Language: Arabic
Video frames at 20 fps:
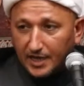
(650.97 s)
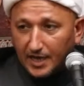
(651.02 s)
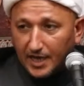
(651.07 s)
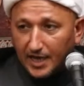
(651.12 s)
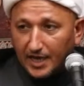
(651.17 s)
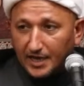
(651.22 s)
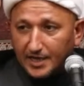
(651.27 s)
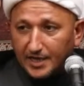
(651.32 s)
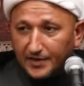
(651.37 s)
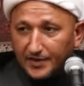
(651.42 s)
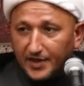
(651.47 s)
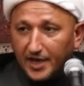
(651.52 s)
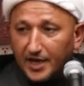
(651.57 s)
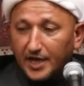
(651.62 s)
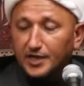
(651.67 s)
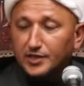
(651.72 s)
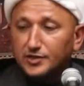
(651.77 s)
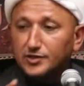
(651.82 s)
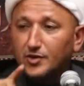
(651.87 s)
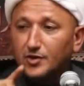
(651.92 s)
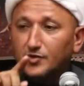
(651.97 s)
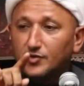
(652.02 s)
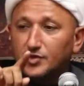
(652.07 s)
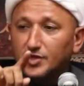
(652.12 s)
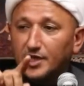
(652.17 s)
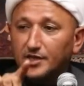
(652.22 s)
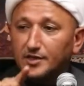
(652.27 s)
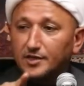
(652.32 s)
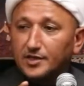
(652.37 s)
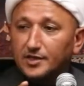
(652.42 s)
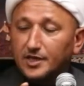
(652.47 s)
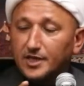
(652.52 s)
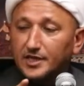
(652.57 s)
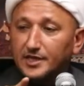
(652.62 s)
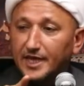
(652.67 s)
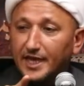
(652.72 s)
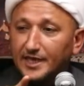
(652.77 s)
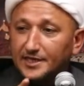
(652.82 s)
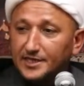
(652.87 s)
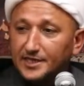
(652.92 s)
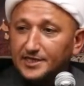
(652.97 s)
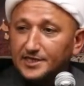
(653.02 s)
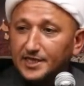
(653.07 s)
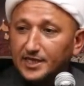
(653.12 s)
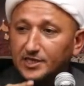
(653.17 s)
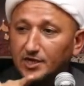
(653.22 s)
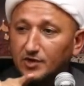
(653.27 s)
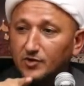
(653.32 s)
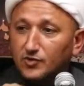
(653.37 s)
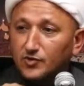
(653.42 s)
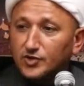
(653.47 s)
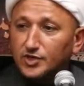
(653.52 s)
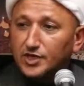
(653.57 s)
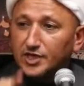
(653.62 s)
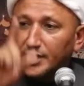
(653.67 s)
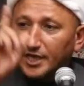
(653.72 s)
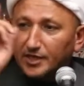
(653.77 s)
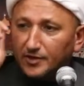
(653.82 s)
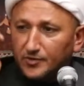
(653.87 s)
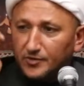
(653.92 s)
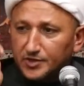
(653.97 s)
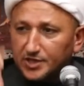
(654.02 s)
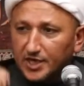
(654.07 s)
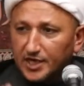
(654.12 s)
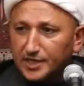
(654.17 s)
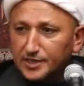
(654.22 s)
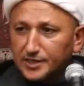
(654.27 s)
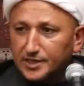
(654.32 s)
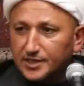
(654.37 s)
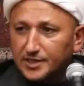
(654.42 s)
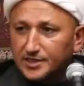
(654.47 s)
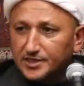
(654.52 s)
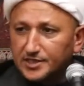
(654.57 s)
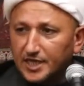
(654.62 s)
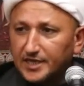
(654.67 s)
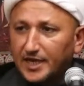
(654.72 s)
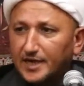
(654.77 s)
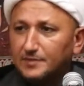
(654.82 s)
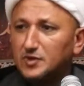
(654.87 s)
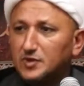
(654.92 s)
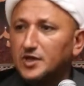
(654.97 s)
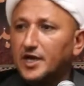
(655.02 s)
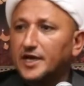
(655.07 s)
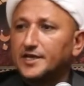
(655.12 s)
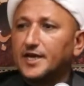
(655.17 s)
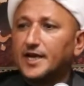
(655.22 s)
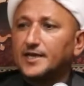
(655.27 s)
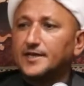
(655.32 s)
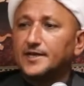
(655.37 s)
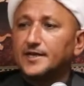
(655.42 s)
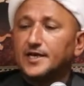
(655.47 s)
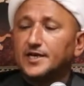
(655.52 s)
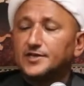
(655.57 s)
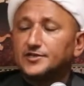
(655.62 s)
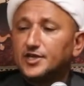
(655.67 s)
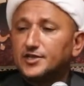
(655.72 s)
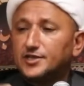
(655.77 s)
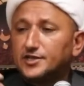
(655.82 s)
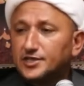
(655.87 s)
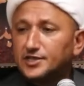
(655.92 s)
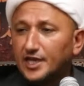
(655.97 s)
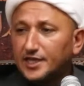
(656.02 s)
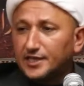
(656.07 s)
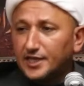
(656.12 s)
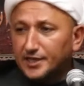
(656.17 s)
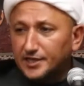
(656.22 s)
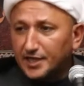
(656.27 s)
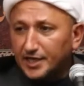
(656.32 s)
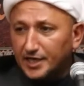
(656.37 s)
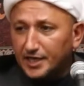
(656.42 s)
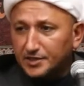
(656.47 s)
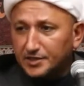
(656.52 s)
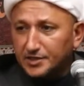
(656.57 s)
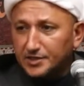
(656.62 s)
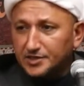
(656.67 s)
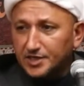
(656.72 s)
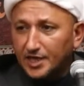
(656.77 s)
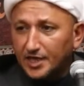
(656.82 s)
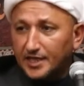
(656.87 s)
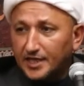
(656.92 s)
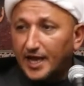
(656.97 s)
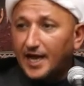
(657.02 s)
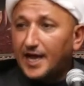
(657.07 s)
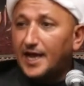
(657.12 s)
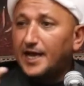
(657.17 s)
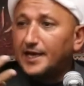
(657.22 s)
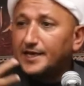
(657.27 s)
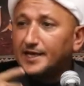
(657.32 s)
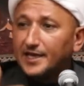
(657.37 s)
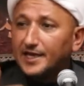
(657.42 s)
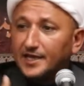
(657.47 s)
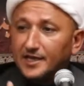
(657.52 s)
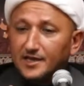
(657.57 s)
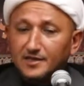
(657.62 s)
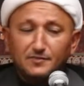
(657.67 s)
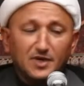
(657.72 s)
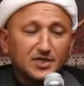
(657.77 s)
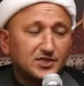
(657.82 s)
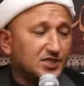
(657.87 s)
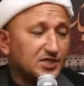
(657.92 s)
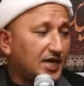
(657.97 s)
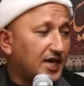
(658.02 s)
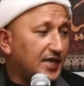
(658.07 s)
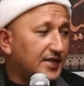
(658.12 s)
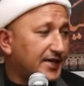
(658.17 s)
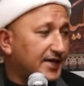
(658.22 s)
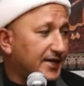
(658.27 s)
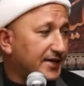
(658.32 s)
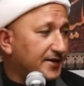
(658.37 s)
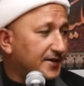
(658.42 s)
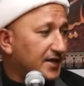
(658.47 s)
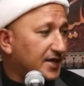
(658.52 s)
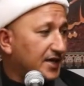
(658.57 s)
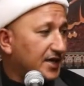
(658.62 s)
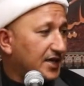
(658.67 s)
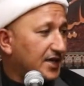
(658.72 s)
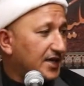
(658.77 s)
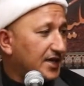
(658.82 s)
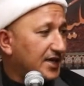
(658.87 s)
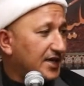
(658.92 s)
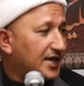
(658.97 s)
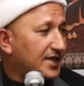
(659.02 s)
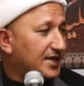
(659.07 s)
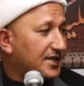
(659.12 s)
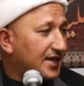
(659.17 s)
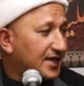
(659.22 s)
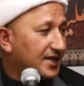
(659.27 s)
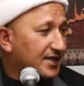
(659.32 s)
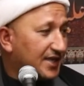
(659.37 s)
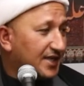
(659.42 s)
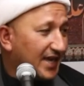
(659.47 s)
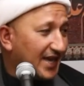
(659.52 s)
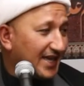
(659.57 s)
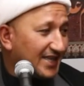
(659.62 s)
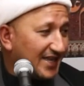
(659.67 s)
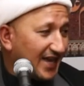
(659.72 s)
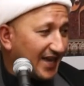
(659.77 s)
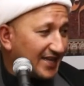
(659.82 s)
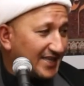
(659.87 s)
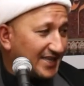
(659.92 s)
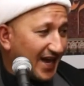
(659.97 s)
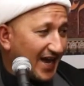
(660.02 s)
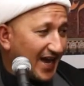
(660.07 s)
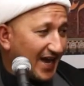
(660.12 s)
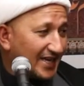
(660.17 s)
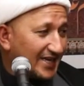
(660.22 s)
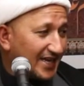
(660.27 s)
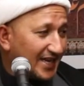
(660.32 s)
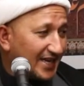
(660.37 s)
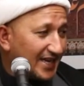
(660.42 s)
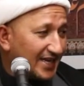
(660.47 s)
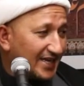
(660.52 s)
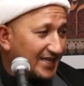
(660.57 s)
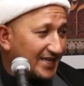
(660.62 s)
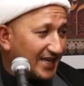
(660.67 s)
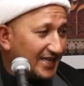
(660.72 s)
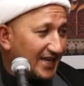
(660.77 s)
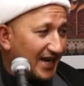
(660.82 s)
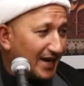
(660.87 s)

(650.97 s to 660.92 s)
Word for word: هكذا أنه الهدية تكون إلى الحسين سلام الله عليه زين أنت هنا قد تسأل هاي المسألة ال ال الهدايا إلى